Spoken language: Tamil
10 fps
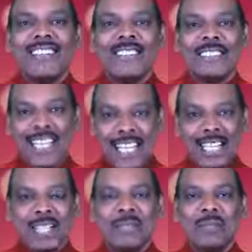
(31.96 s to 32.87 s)
ஒரு
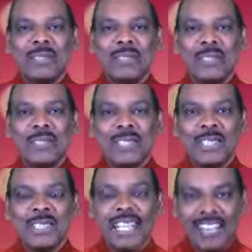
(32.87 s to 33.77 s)
தயக்கம் ஒரு
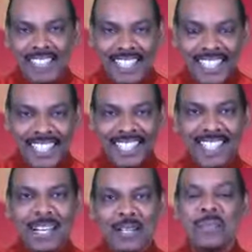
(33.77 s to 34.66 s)
கவலை
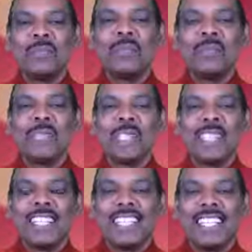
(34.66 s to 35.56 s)
இருந்தாலும்
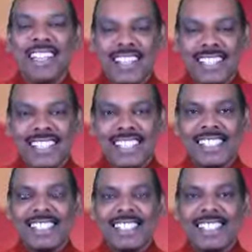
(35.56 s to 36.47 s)
நாங்கள்
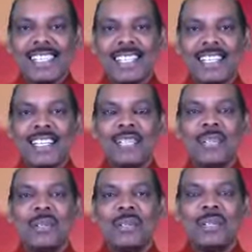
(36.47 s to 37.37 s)
இந்த
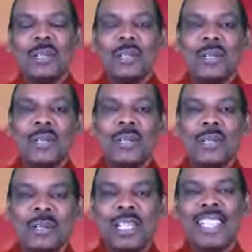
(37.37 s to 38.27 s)

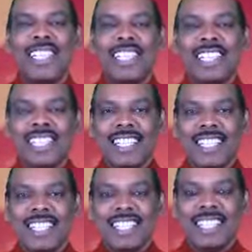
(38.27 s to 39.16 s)
ஒளி
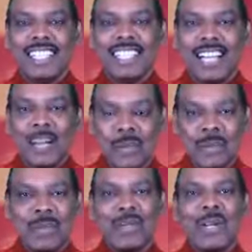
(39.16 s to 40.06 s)

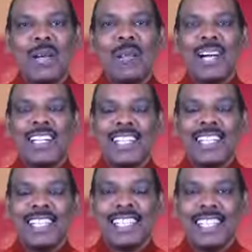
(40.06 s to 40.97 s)
அமைப்பு மூலமாக
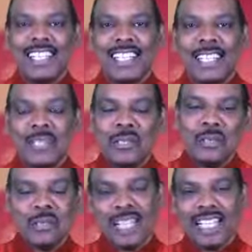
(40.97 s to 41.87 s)

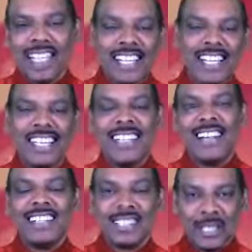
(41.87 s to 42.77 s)
உங்களை
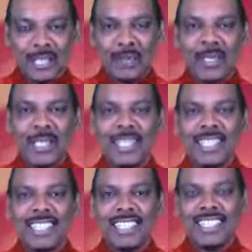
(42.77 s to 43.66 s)
நேரடியாக சந்திப்பது
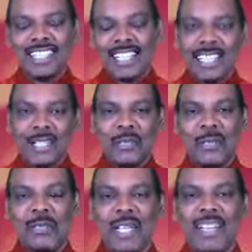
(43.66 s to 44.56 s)
எங்களுக்கு
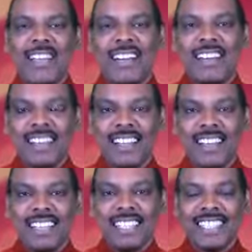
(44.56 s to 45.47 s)
ஒரு பெரிய
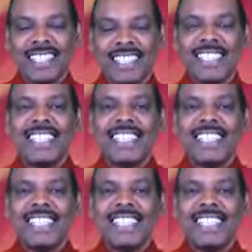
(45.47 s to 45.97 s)
ஆறுதலாக இருக்கிறது